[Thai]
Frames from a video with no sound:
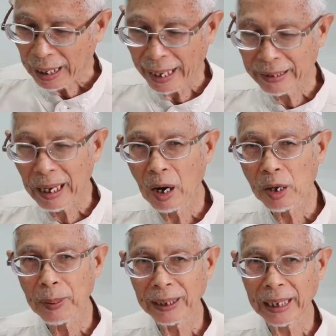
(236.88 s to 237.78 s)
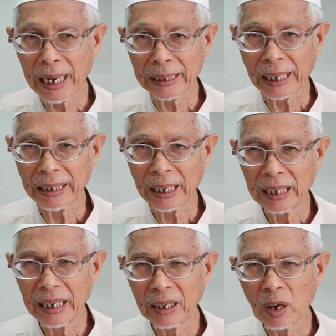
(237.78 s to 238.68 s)
การที่อัลลอฮฺซุบฮานะฮูวะตะอาลาตัดอย่า
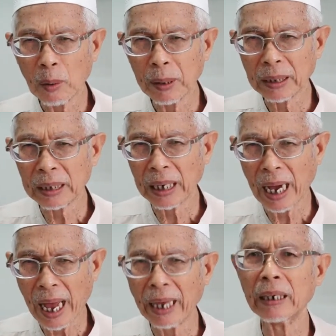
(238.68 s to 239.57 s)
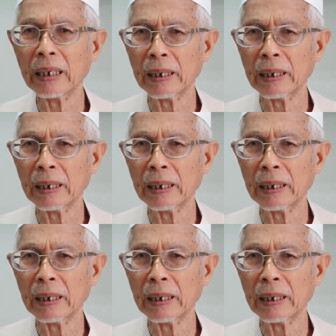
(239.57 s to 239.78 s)
งนี้ก็เพื่อที่จะให้